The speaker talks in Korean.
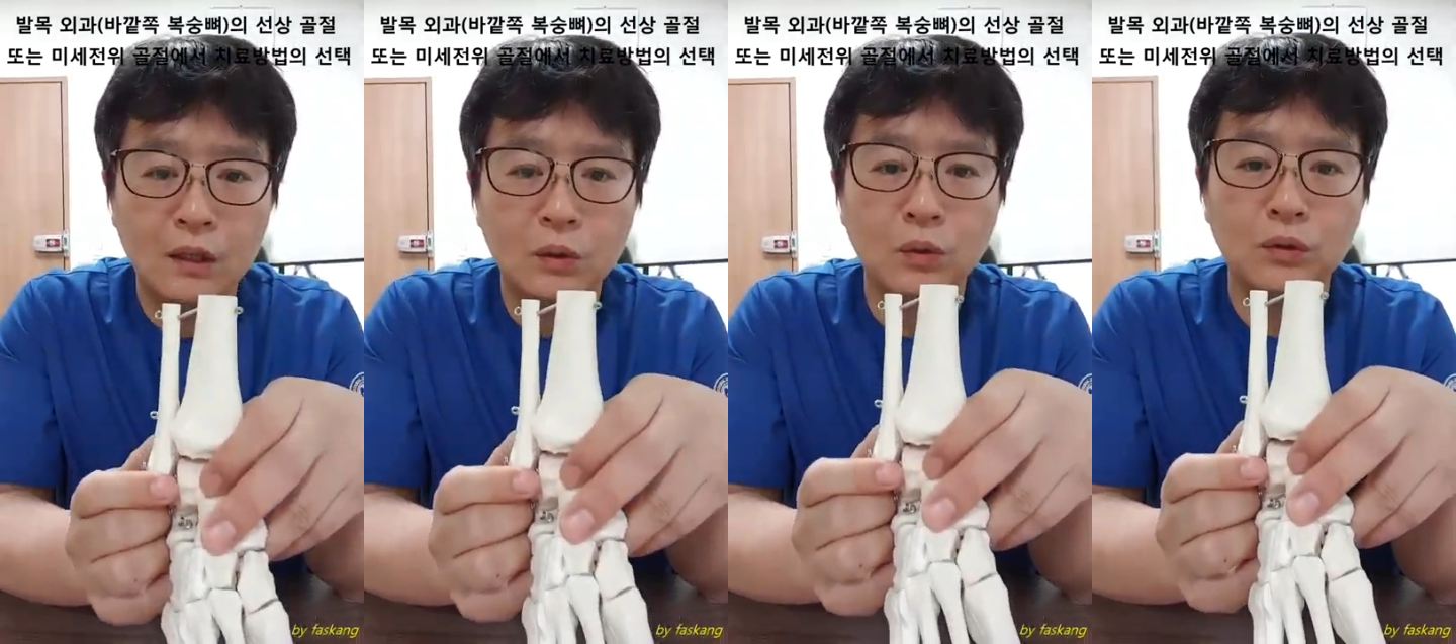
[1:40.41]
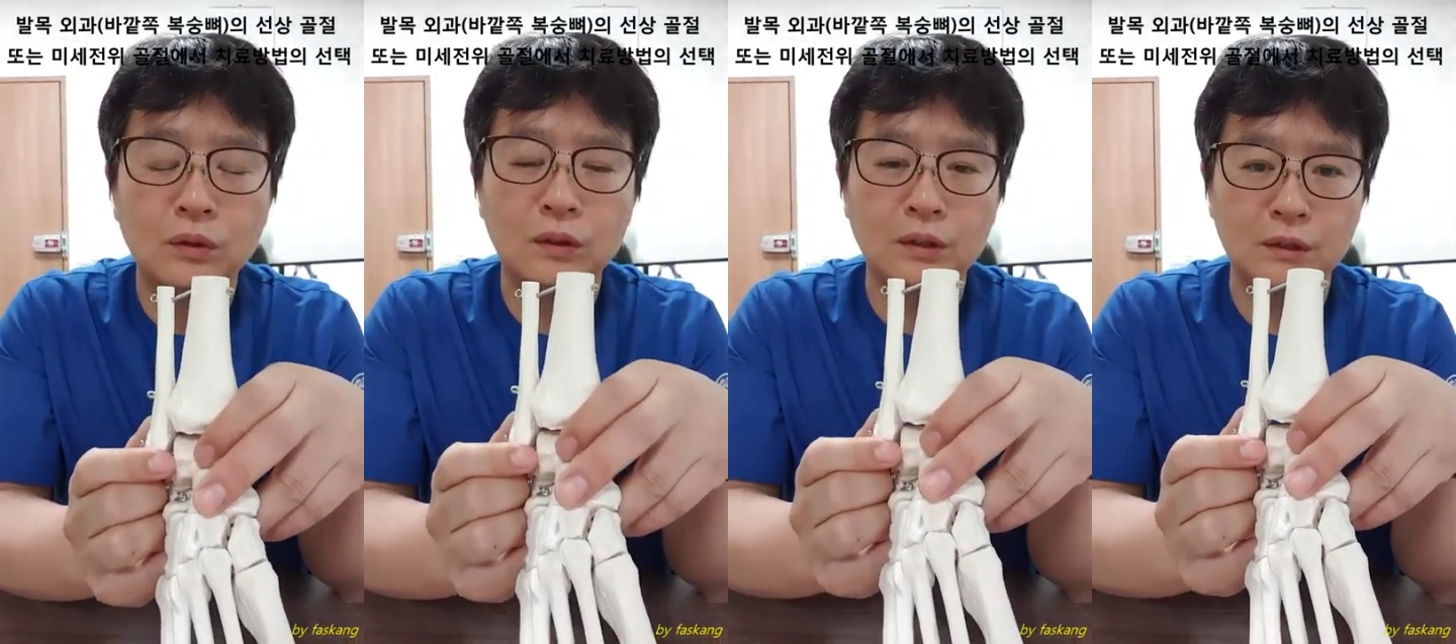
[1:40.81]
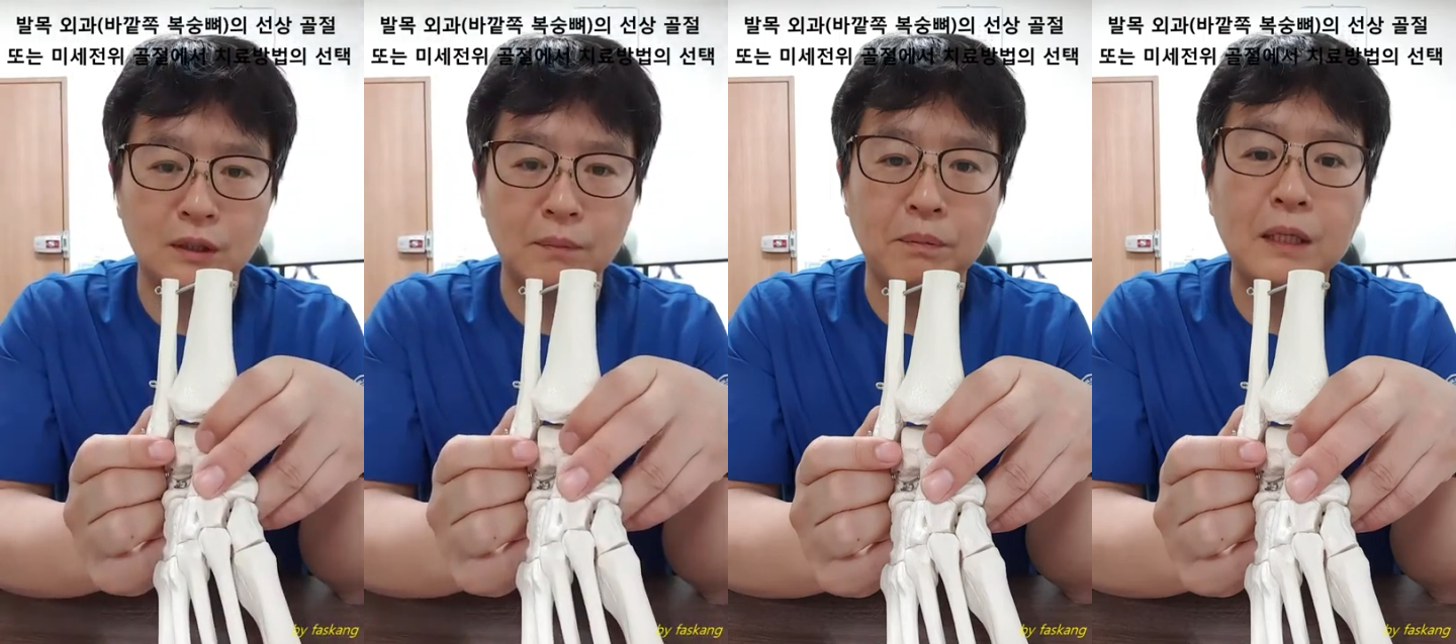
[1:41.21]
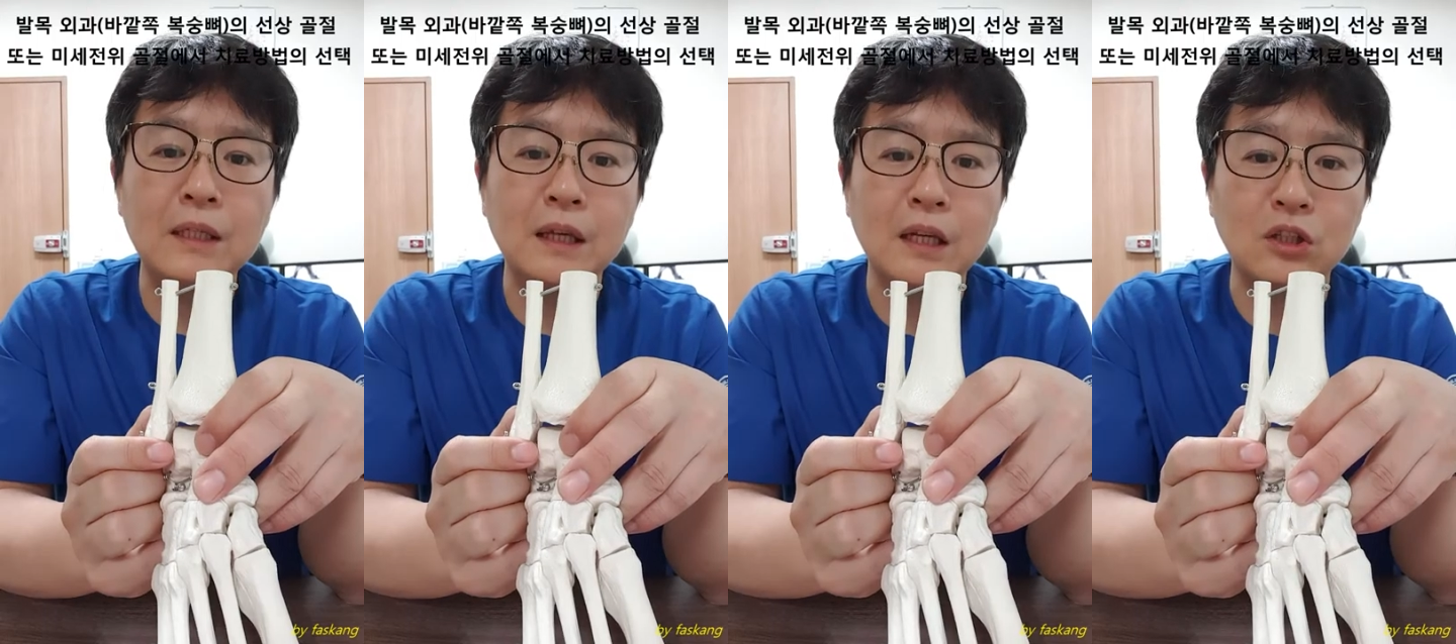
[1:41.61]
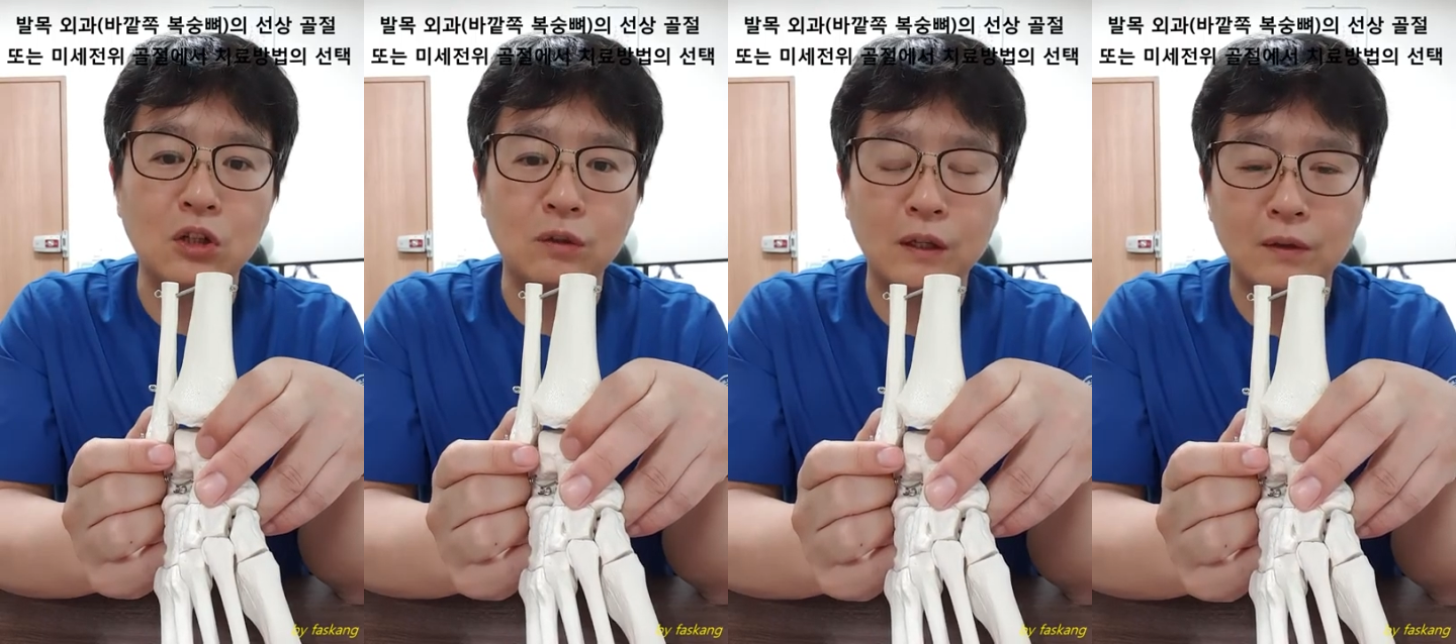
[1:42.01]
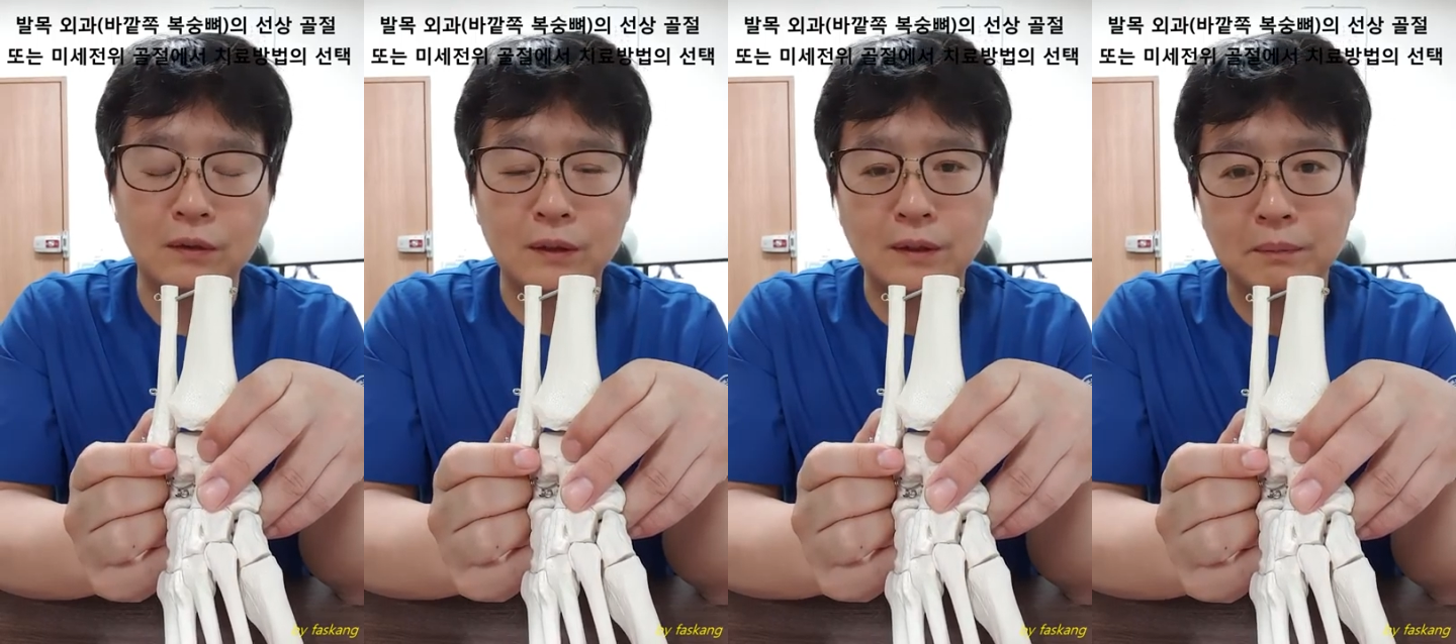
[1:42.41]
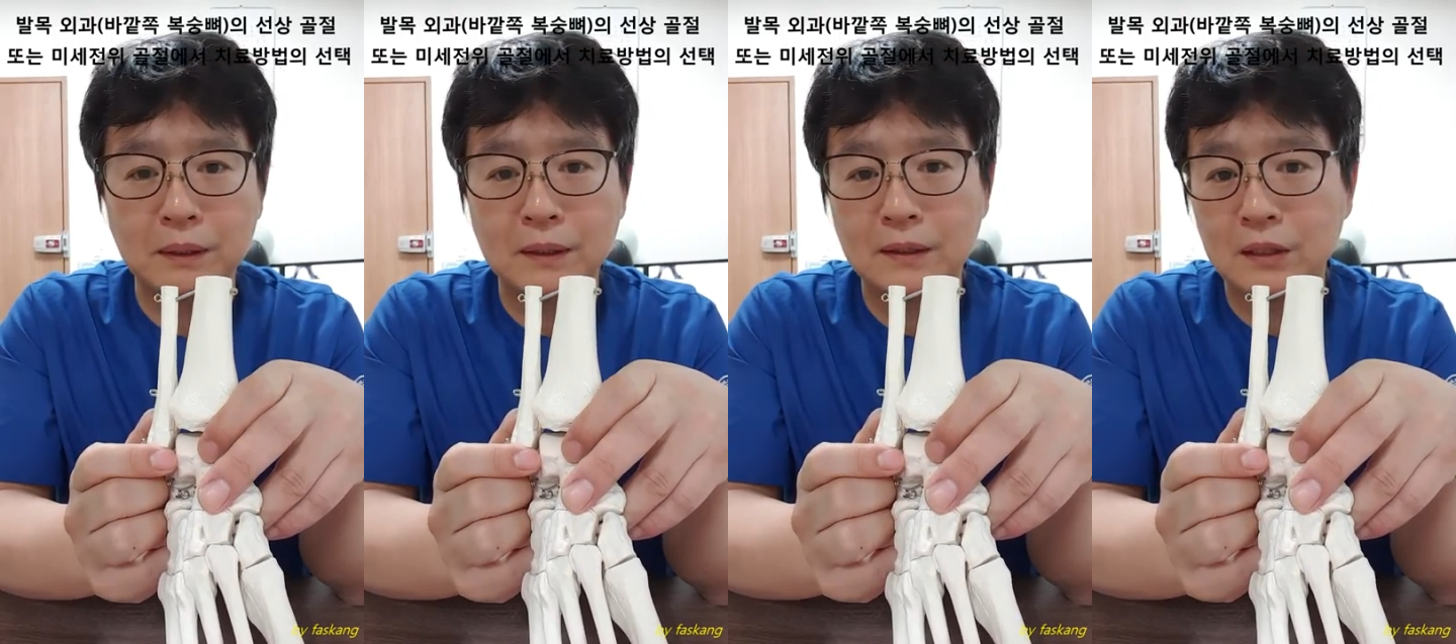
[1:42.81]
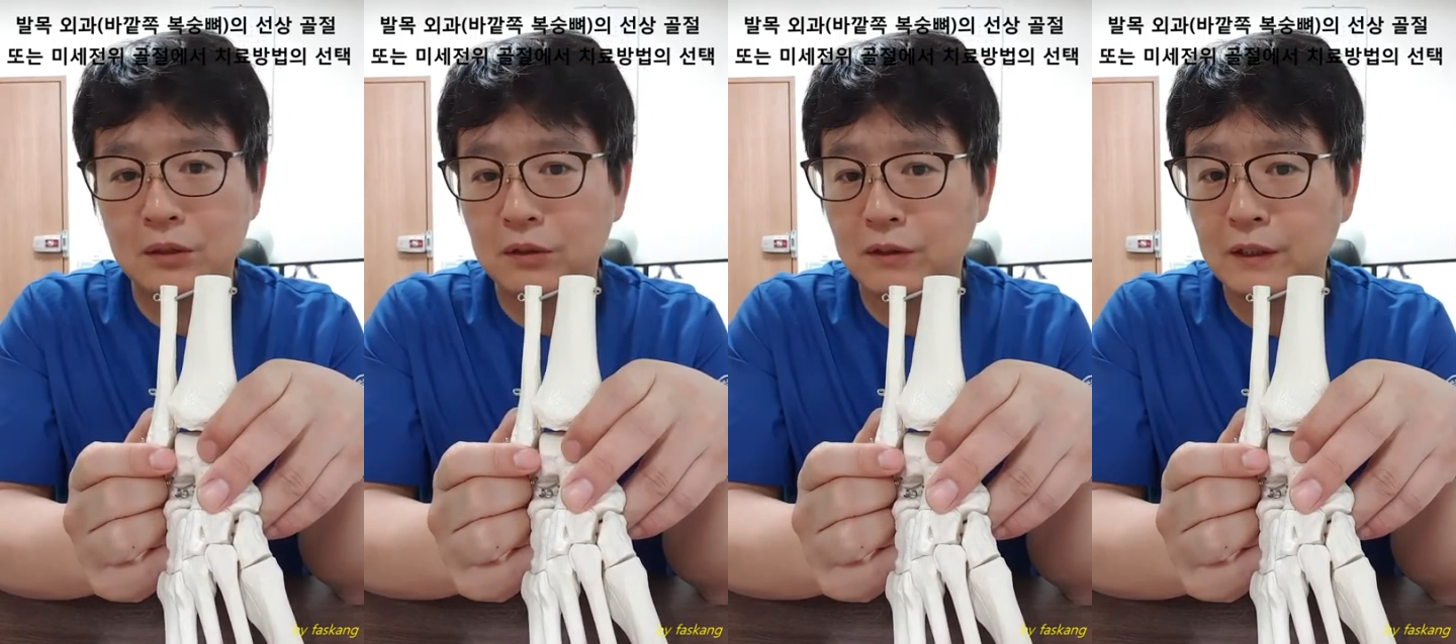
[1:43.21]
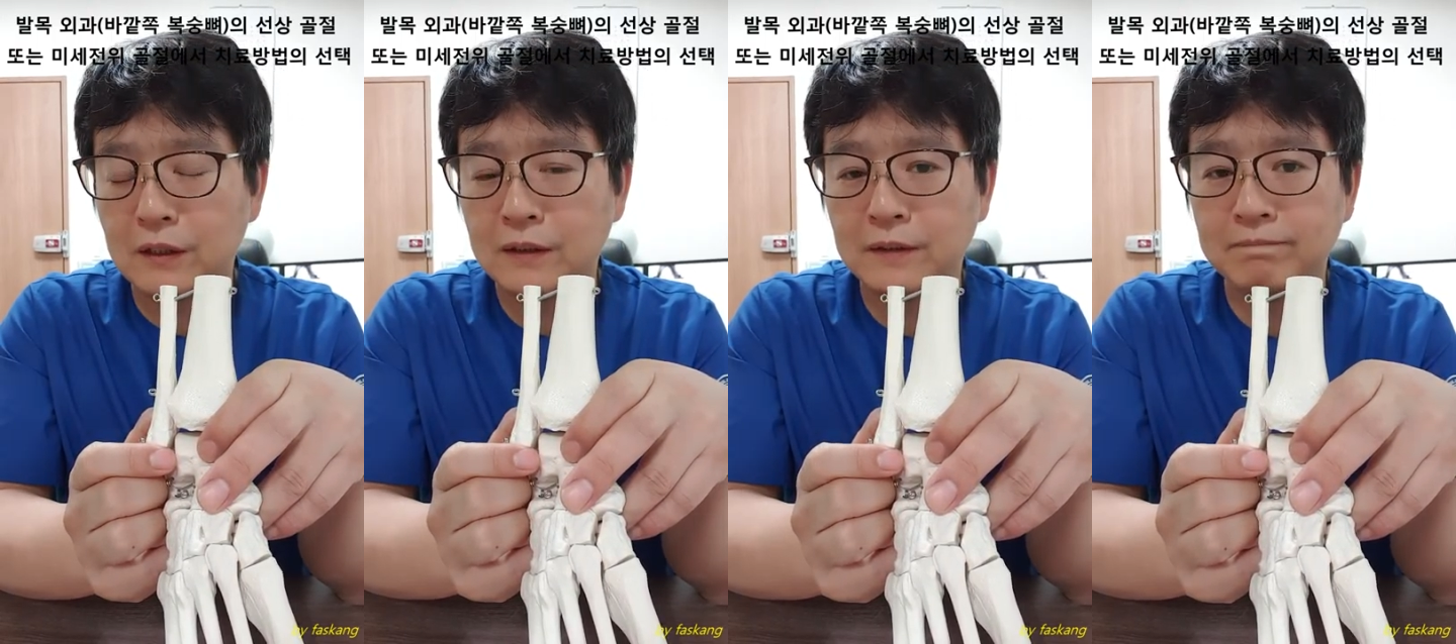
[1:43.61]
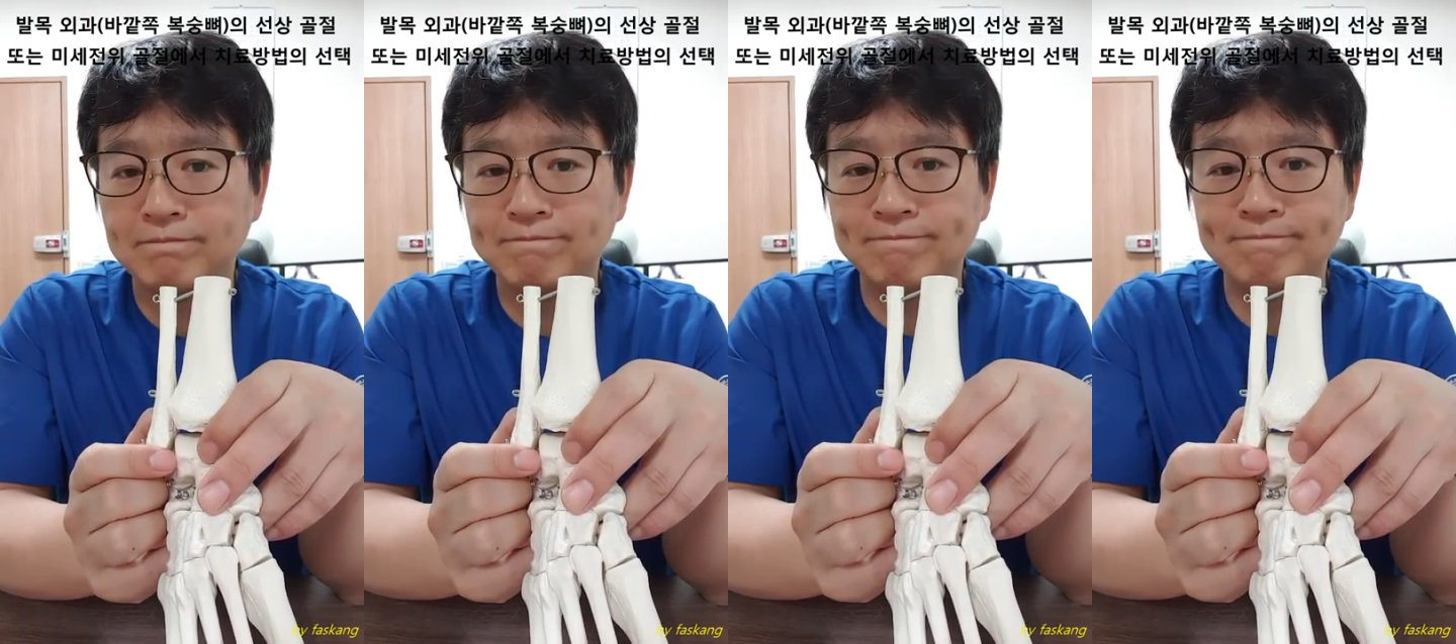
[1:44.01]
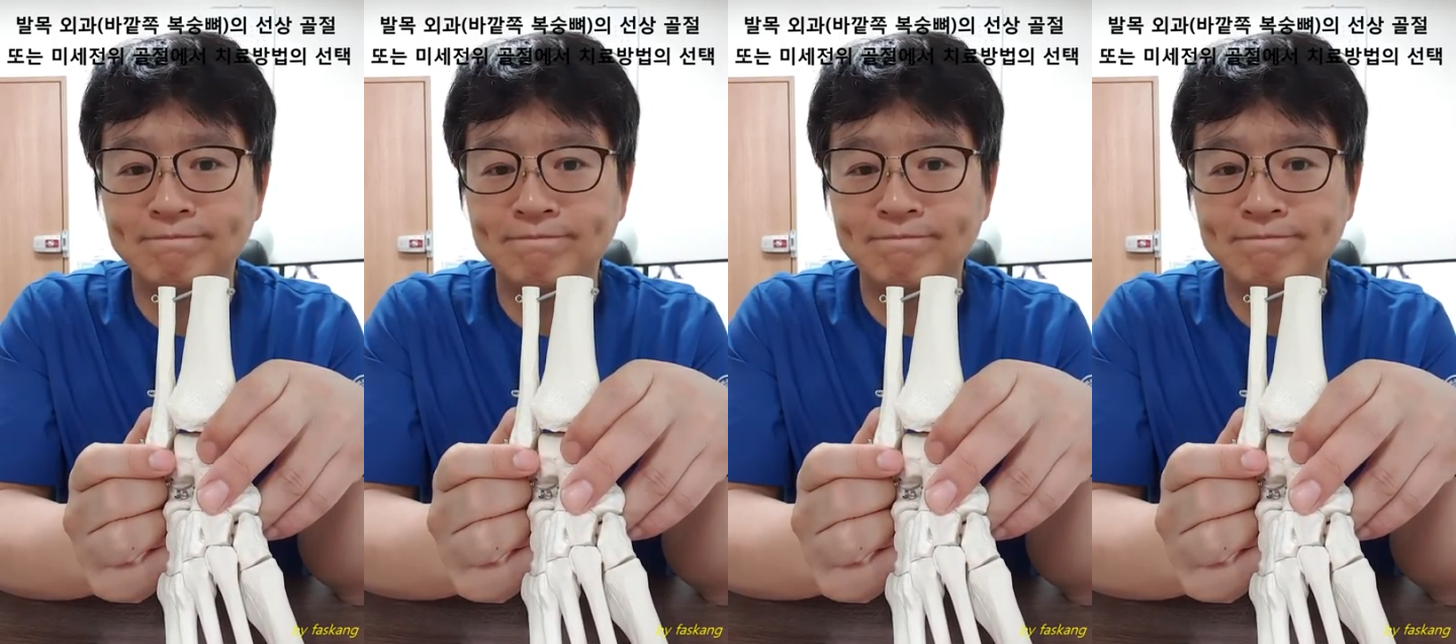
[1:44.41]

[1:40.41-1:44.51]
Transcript: 또는 이제 미세전위라고 그러죠. 미세전위. 음.